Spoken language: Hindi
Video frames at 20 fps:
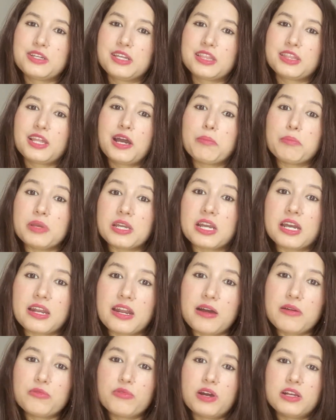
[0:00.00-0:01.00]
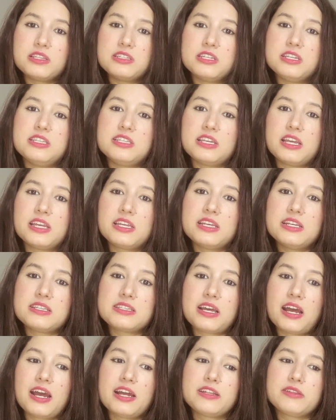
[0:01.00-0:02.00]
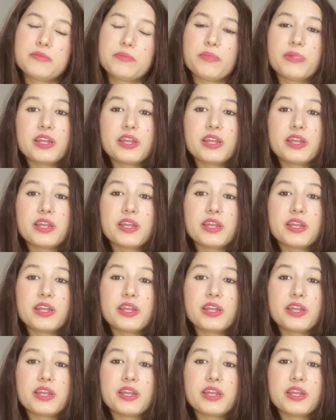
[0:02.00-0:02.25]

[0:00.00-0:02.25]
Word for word: इतना बिखरा हुआ चीज़ है कि शायद